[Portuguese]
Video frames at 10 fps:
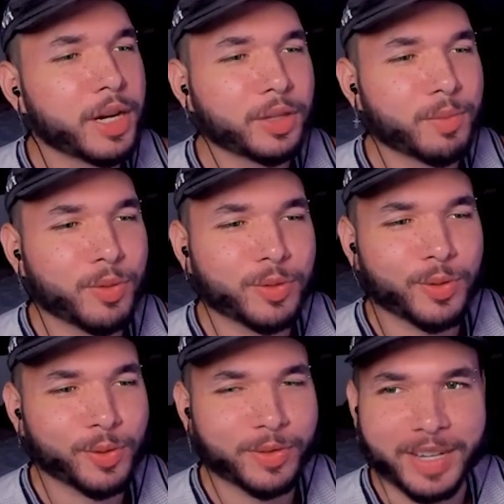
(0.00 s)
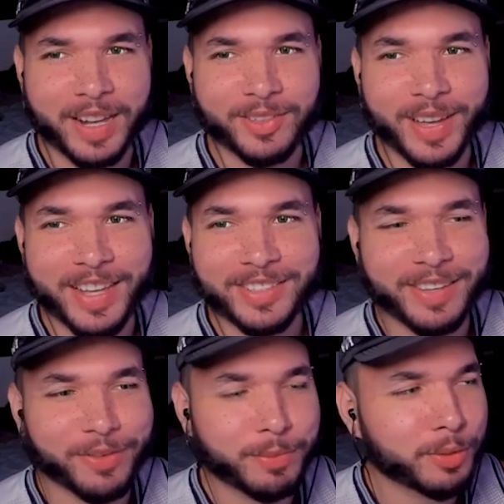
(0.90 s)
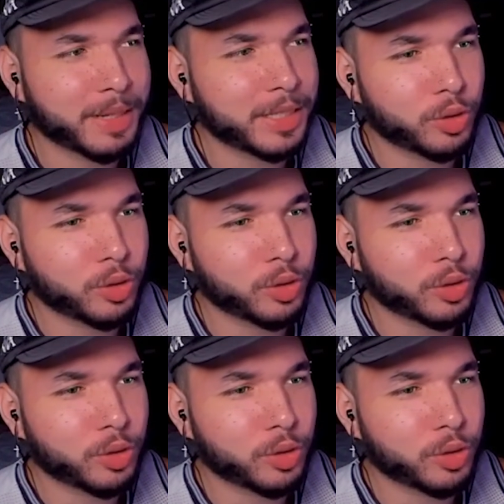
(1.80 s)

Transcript: ele tomou um soco, cara. O resto aí foi muito mais